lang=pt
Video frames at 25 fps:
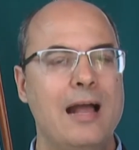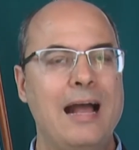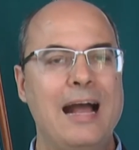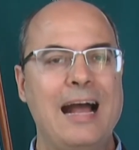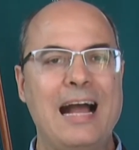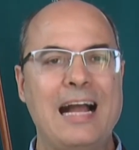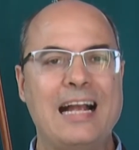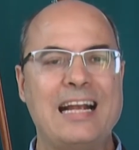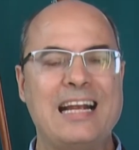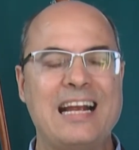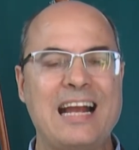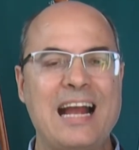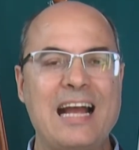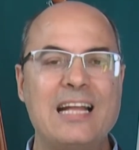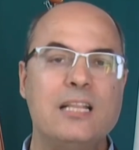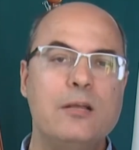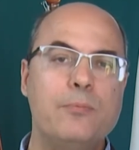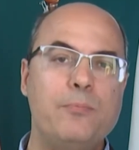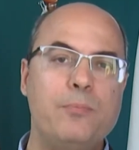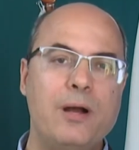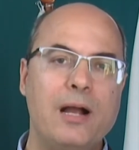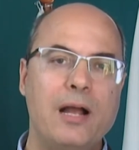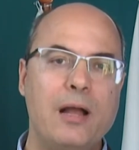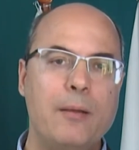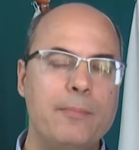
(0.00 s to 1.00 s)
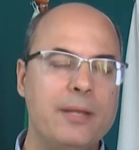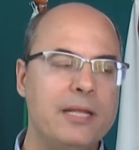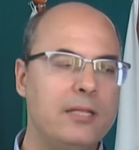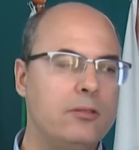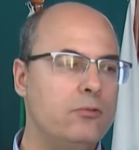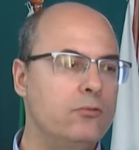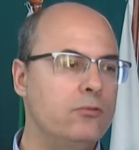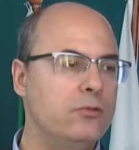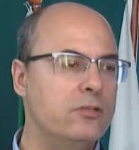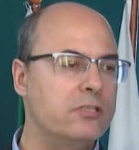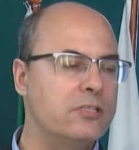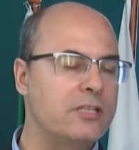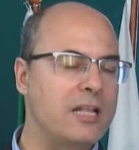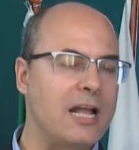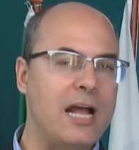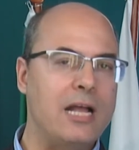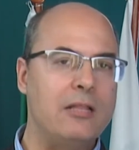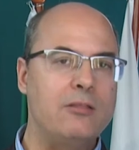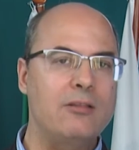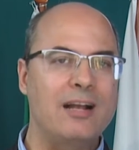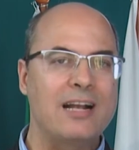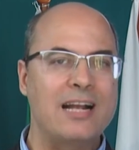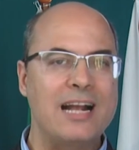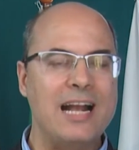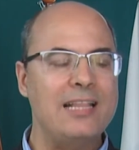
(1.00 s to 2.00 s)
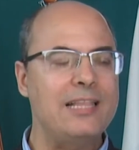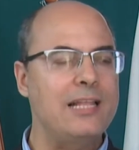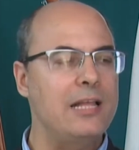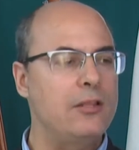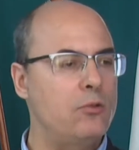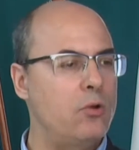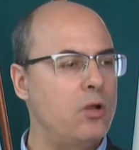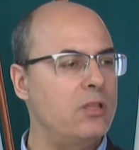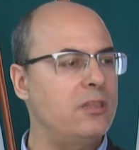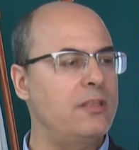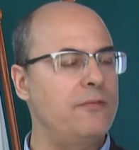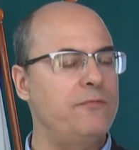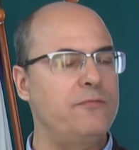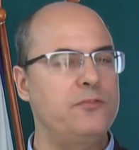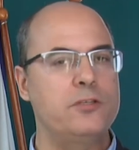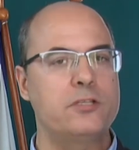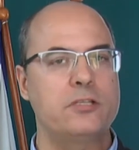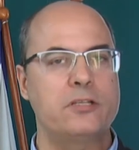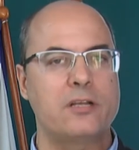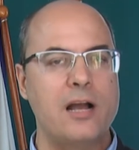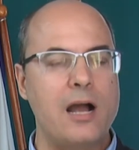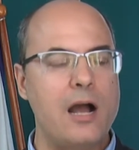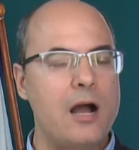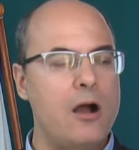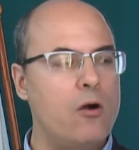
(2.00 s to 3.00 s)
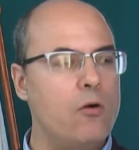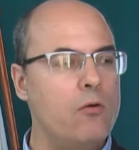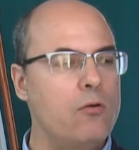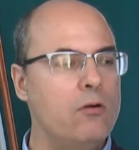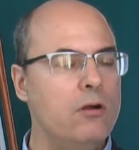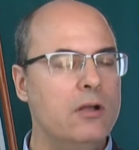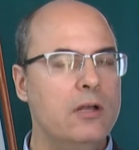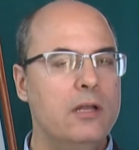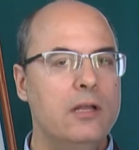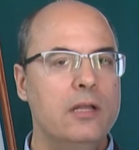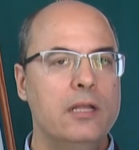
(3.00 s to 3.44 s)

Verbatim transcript: a cada pagamento do Estado, a cada nota fiscal.